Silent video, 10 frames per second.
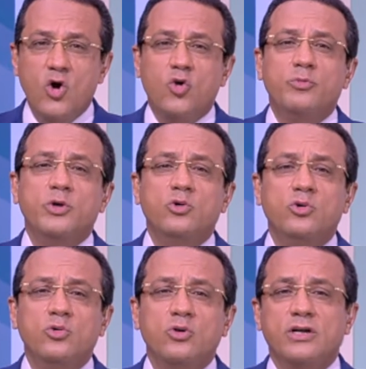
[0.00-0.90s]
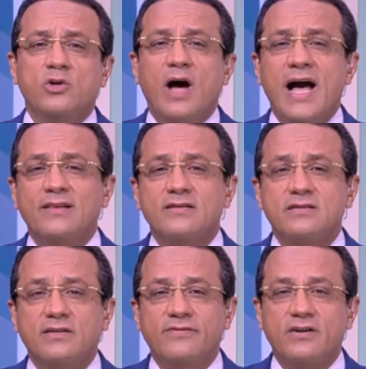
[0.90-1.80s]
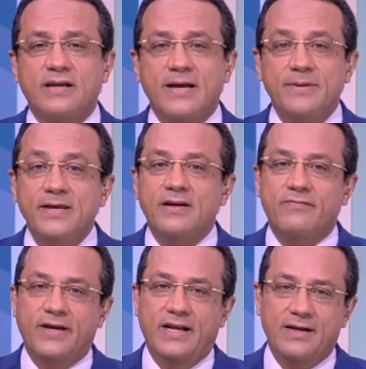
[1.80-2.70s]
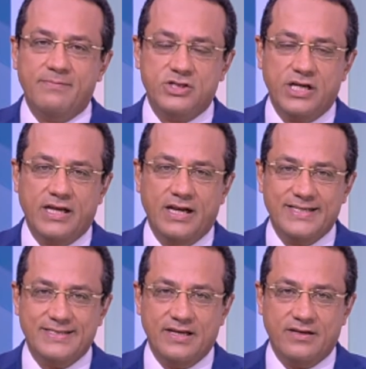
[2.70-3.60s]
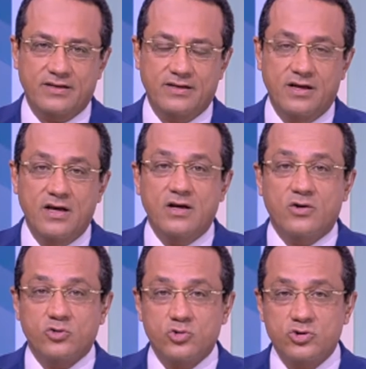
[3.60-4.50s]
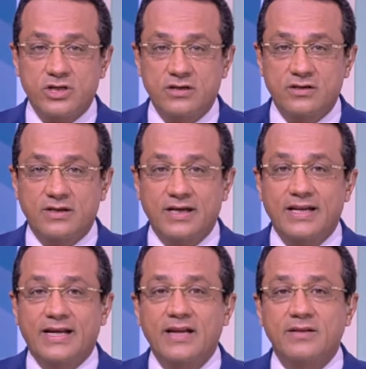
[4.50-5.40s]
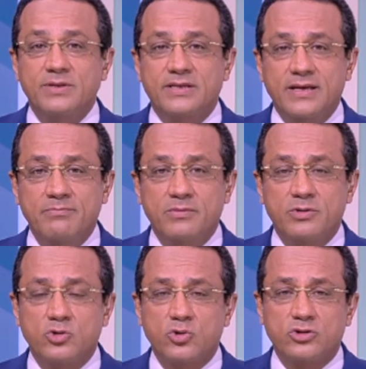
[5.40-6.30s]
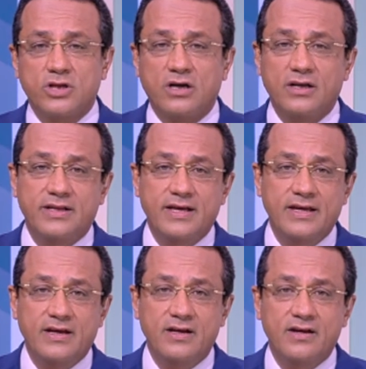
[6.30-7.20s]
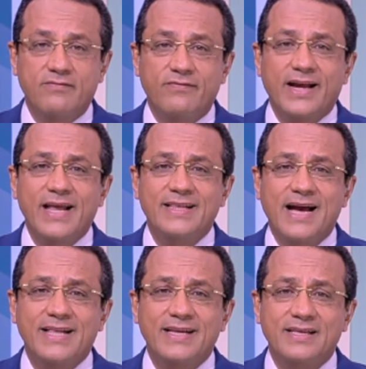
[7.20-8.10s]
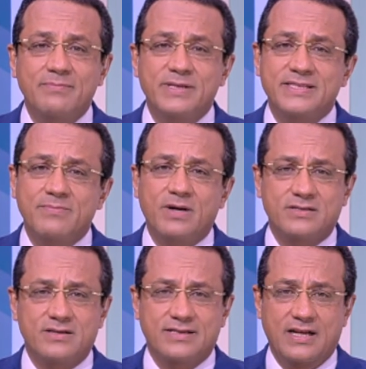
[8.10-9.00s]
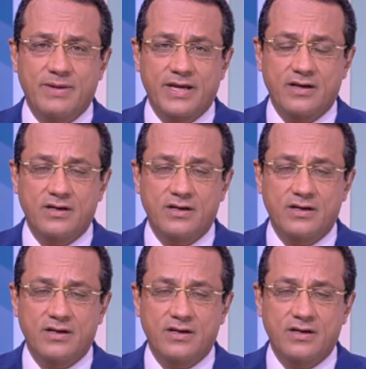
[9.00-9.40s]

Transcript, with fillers: وبيقولوا أنه أحدث طفرة كبيرة في علاج مشاكل الأسنان خصوصا اللي كانت بتتم بطرق تقليدية فكانت عادة بتسيب آثار سلبية